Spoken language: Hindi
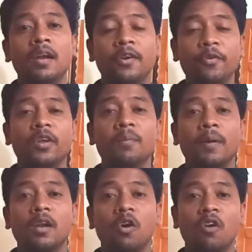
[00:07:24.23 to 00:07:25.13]
ट्विटर
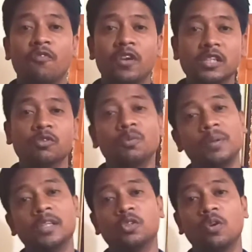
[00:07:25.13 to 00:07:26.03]
पर और फेसबुक
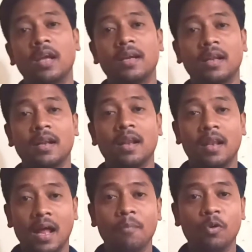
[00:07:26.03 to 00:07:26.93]
पेज को लाइक करना
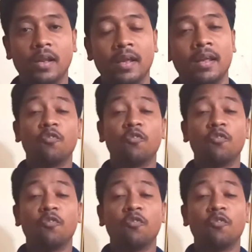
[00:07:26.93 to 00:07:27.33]
ना भूलें